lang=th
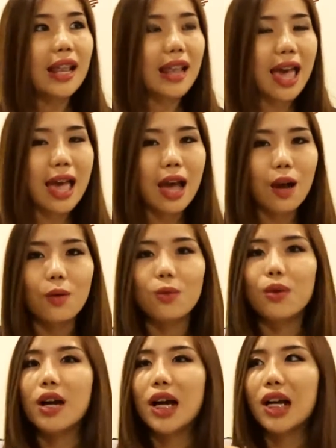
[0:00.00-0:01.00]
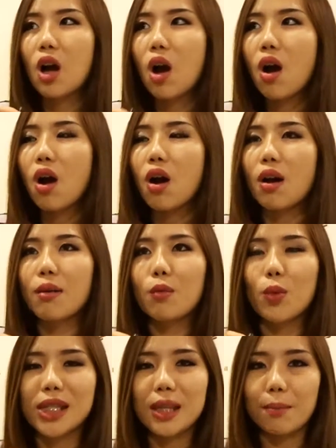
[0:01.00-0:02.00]
แล้วก็
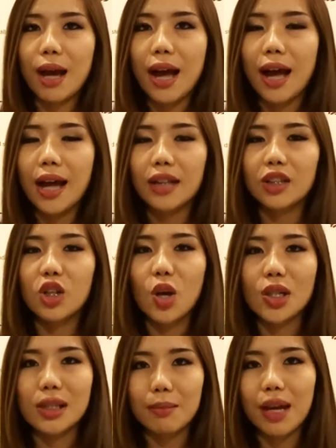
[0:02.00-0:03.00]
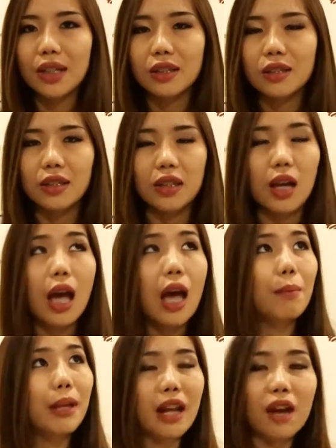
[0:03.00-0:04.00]
วันสัมภาษณ์ ก่อนสัมภาษณ์คืนนึง
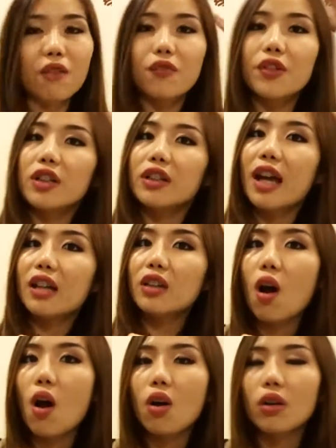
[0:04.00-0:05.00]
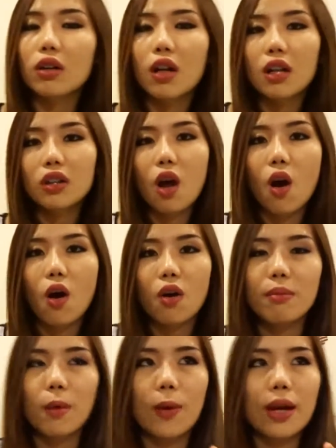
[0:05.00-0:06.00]
ไปนั่งฝึกนั่งท่องท่อง
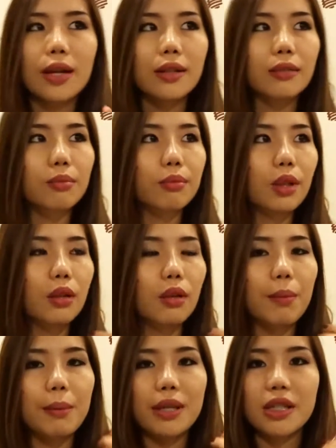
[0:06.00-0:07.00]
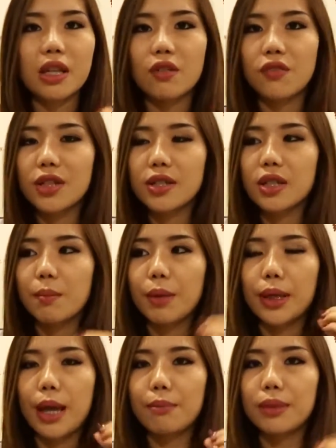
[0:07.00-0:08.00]
แบบว่าเออเป็นภาษาฝรั่งเศสพ
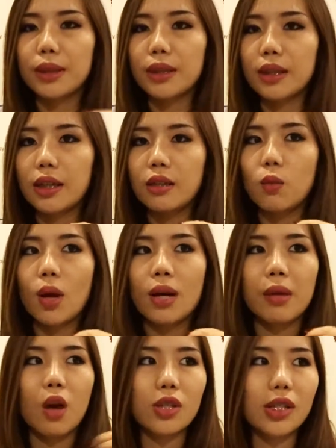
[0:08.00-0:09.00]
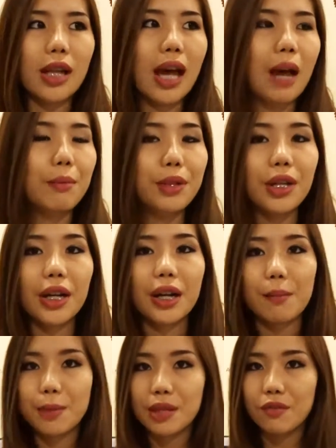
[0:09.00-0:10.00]
ยายามคิดว่าเขาจะถามเรื่องอะไร
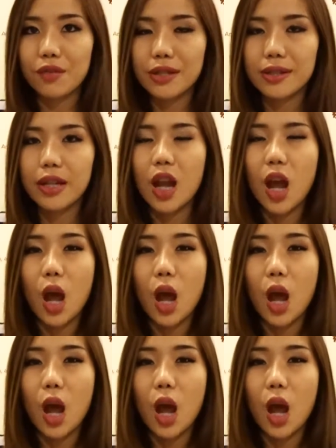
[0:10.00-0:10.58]
ภาษาฝรั่งเศส